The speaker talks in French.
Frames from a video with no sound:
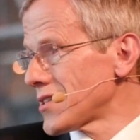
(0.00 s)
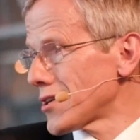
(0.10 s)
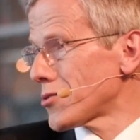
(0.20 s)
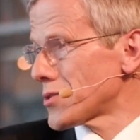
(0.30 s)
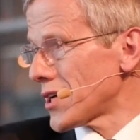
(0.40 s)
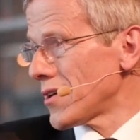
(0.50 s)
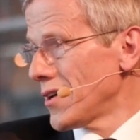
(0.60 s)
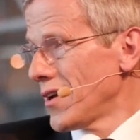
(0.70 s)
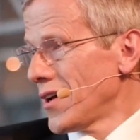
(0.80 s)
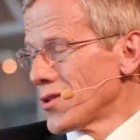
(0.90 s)
c'est comme ça.
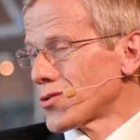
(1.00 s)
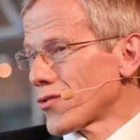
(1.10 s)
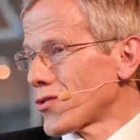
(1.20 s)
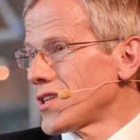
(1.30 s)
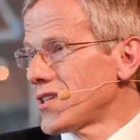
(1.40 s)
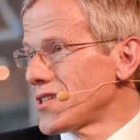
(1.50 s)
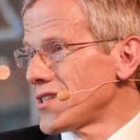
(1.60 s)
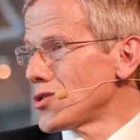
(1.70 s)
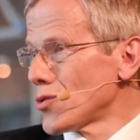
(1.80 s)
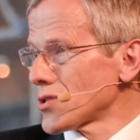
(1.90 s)
Sauf que ces
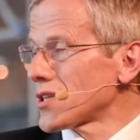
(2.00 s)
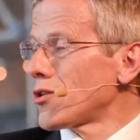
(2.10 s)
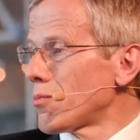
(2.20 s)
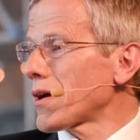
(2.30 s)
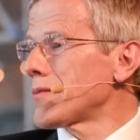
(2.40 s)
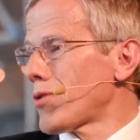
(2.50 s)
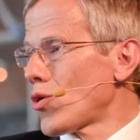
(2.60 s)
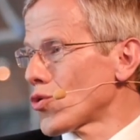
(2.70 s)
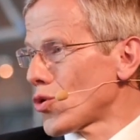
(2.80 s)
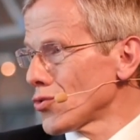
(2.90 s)
décisions, si elles ne prennent pas
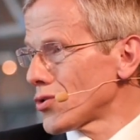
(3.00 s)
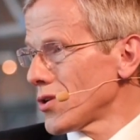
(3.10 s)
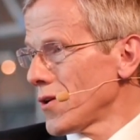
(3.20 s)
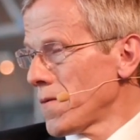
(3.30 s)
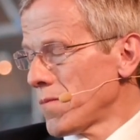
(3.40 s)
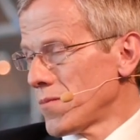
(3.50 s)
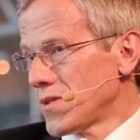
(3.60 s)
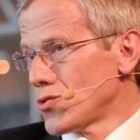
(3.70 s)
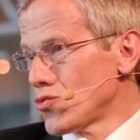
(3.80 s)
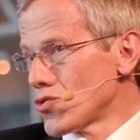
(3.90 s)
en compte
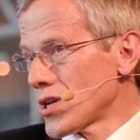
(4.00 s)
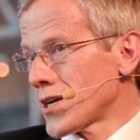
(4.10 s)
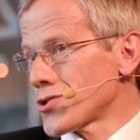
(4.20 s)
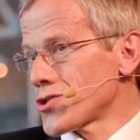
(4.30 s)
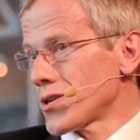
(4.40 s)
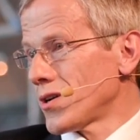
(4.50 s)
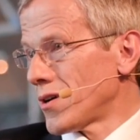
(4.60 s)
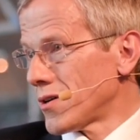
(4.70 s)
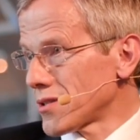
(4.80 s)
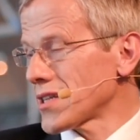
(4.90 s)
des usages
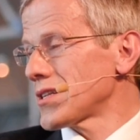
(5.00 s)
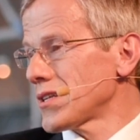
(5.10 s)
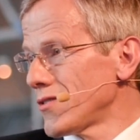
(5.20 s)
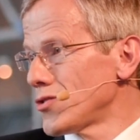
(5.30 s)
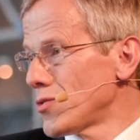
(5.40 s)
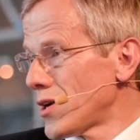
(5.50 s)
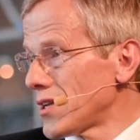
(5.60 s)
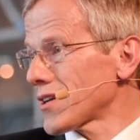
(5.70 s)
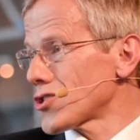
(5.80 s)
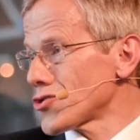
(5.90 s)
très individuels
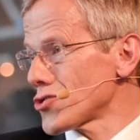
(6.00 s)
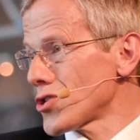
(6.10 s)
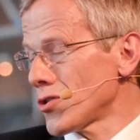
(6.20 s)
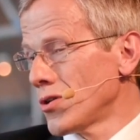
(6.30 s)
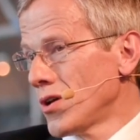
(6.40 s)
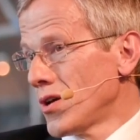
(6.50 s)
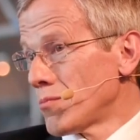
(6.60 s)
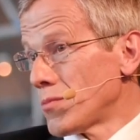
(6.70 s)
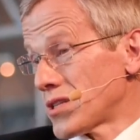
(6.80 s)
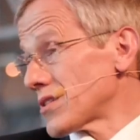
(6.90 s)
et très changeants,
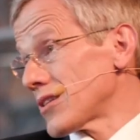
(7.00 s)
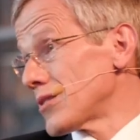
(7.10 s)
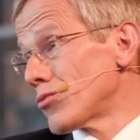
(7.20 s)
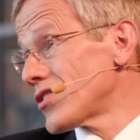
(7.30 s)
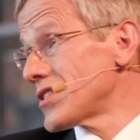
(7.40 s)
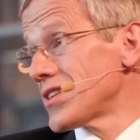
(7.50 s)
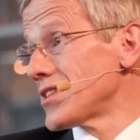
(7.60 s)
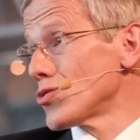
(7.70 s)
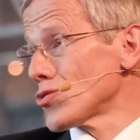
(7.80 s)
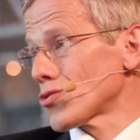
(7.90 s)
ce bah, ça sera des mauvaises
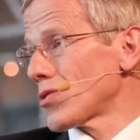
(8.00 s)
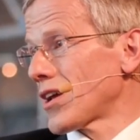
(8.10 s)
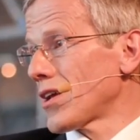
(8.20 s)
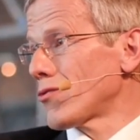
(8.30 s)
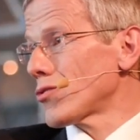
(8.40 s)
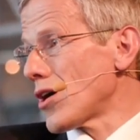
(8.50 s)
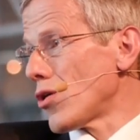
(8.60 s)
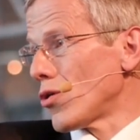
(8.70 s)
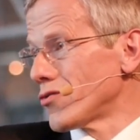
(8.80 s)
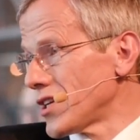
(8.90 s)
décisions sur lesquelles il faudra
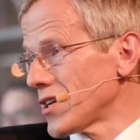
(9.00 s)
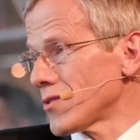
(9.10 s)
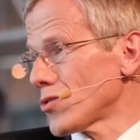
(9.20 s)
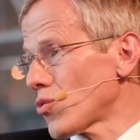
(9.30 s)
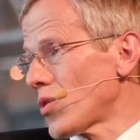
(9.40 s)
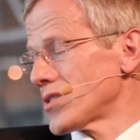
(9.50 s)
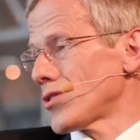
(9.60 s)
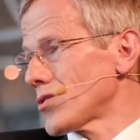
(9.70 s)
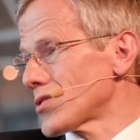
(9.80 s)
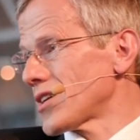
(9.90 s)
revenir dans 3
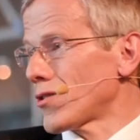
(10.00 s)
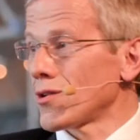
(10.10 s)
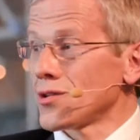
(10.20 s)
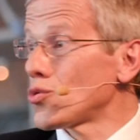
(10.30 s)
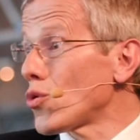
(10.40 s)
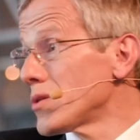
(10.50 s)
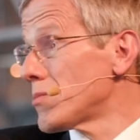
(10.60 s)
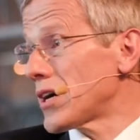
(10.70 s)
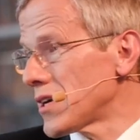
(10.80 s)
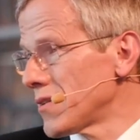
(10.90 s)
ans, dans 5 ans et tout
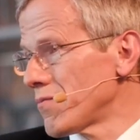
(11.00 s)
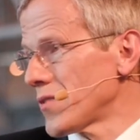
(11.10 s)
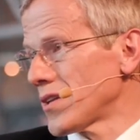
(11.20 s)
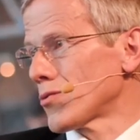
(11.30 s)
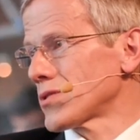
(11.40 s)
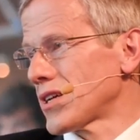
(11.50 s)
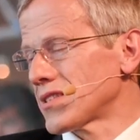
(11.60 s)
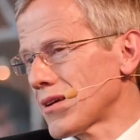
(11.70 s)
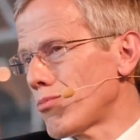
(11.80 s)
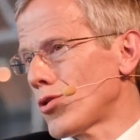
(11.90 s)
redémarrer. Oui.
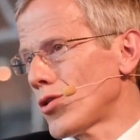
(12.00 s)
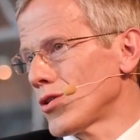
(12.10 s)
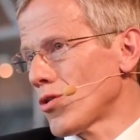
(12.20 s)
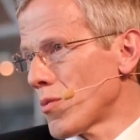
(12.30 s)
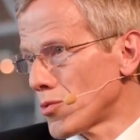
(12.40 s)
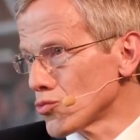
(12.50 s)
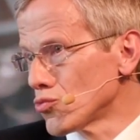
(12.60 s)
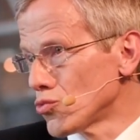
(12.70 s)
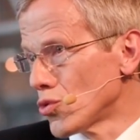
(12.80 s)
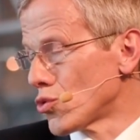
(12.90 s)
ça, prend énormément
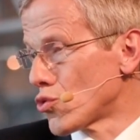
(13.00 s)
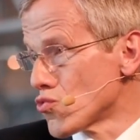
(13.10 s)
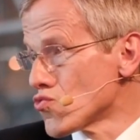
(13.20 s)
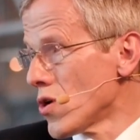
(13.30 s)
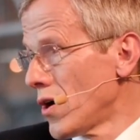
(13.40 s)
de coûts